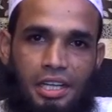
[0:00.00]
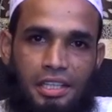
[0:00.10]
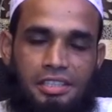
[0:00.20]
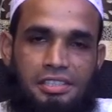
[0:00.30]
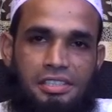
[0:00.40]

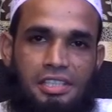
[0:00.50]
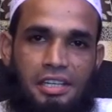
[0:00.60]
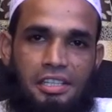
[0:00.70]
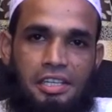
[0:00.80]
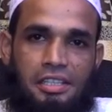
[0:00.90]
হাদিসে যা
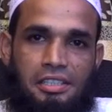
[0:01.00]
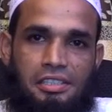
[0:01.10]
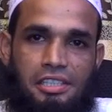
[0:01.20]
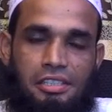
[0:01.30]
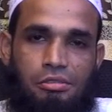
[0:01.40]
নেই
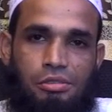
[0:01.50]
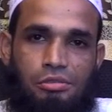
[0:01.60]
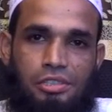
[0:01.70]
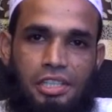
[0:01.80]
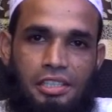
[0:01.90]
সেগুলো
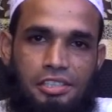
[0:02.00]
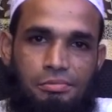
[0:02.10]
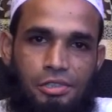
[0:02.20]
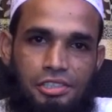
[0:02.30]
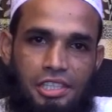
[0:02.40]
যদি হাদিস
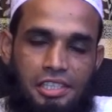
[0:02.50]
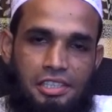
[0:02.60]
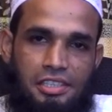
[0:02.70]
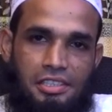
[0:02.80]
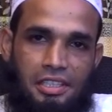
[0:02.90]
বলে
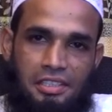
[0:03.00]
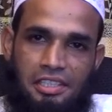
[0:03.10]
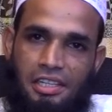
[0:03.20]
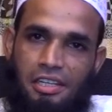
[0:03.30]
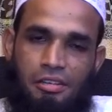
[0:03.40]
চালিয়ে দেয় তার
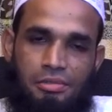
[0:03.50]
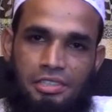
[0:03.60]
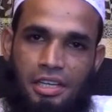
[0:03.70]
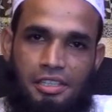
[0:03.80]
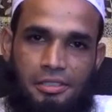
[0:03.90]
ঠিকানা হবে
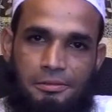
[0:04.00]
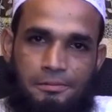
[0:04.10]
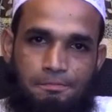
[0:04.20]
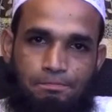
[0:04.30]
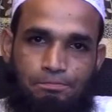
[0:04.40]
জাহান্নামে
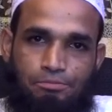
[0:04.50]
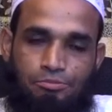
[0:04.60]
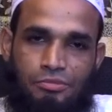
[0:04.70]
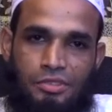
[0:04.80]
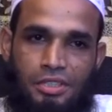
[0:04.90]

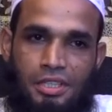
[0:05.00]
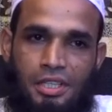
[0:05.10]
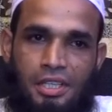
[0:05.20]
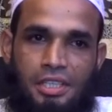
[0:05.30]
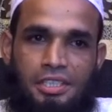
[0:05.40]

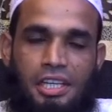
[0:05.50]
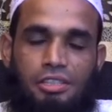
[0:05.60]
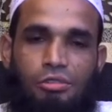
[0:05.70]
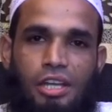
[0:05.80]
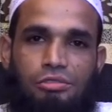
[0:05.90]

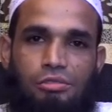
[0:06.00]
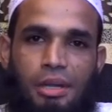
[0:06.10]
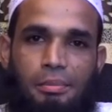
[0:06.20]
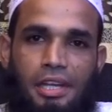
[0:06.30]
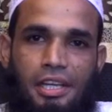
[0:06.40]
সেহেতু আসুন
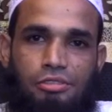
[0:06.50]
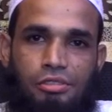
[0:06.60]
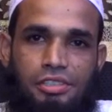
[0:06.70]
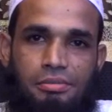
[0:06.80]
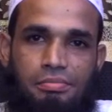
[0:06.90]
আমরা
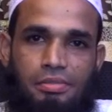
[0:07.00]
আসলে কি